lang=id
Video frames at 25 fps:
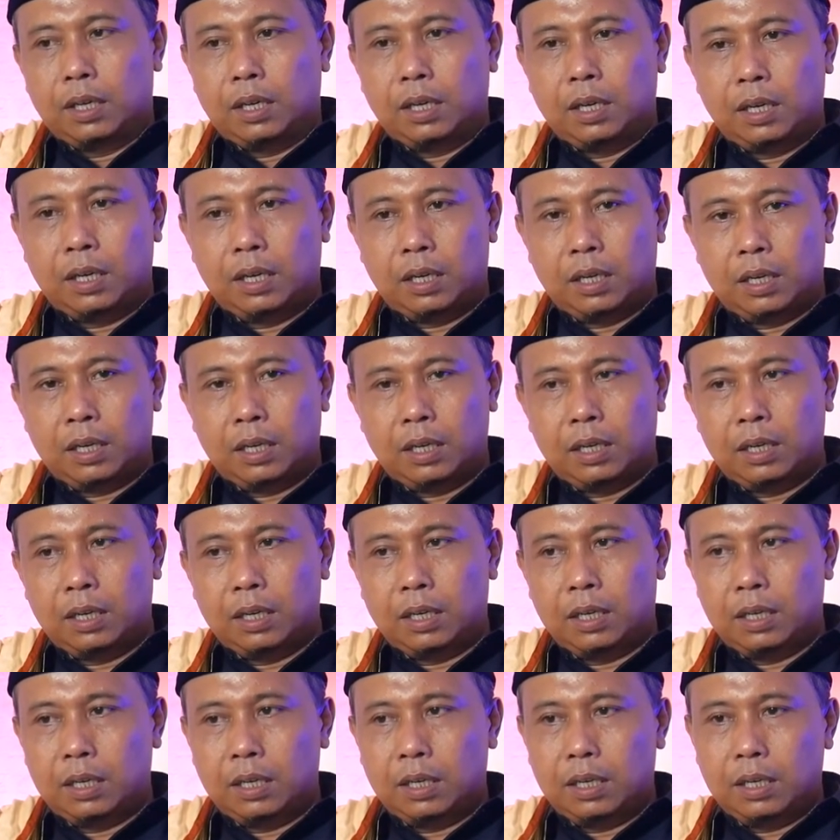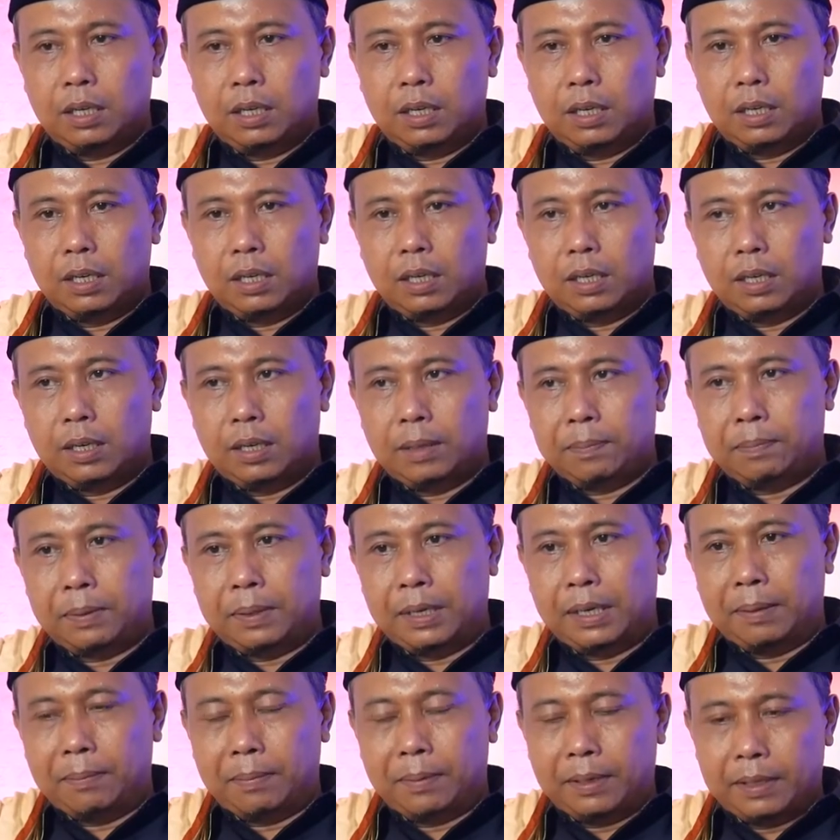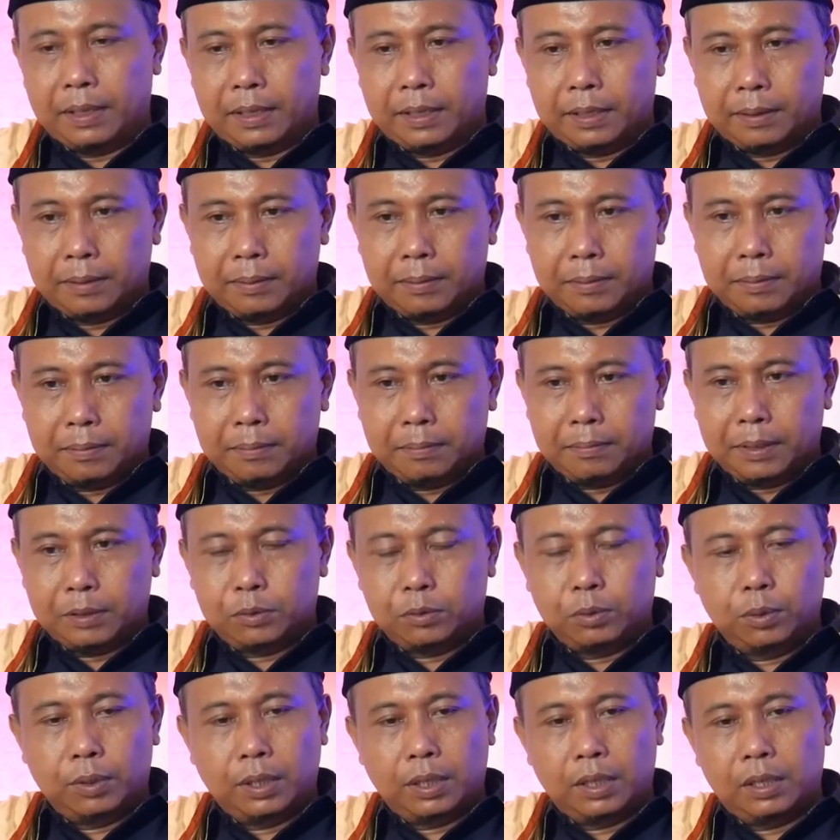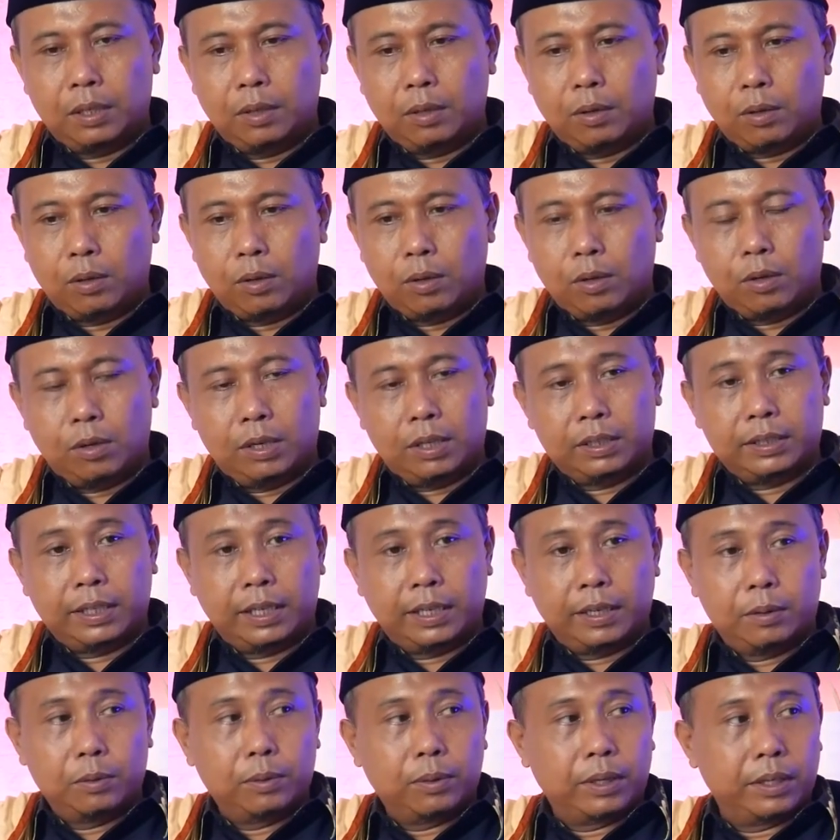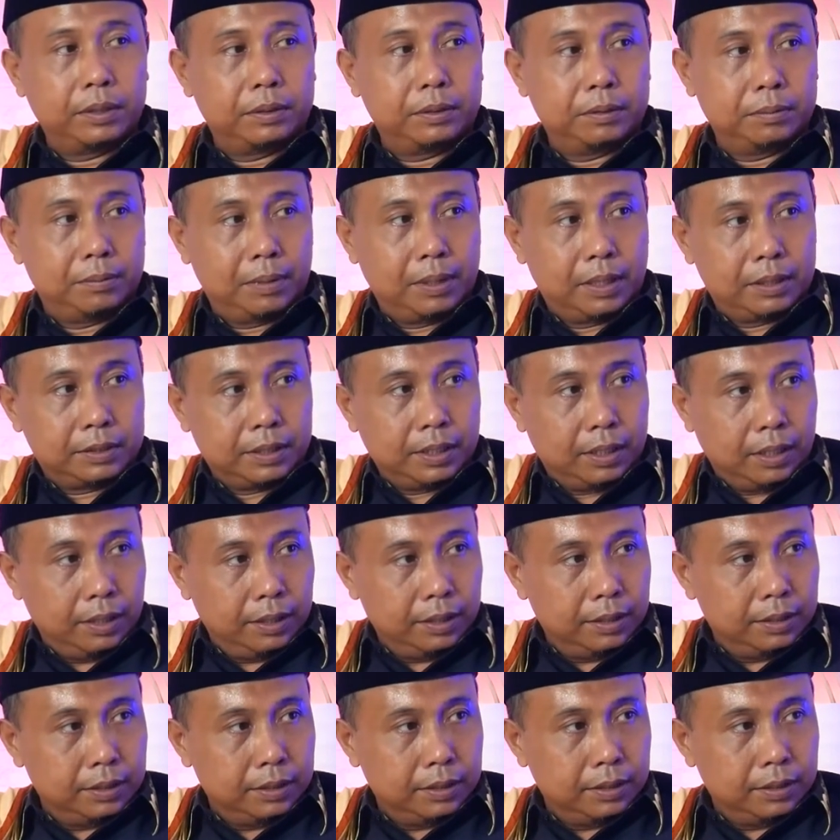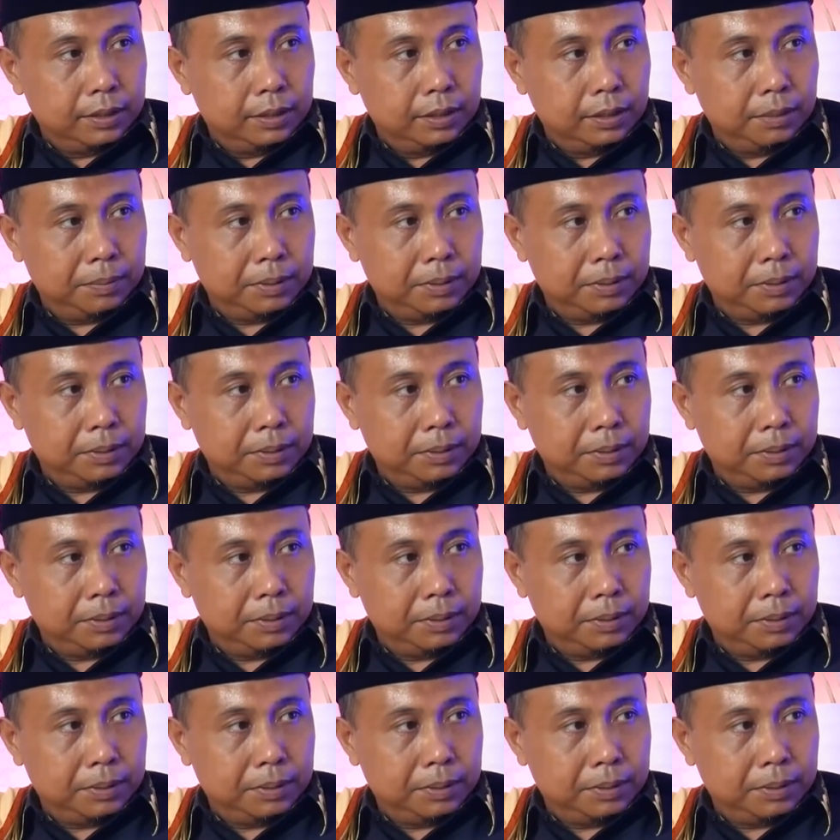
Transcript: uh, apa namanya maturen Allah nate dunga itu Mbak Shirley. Yang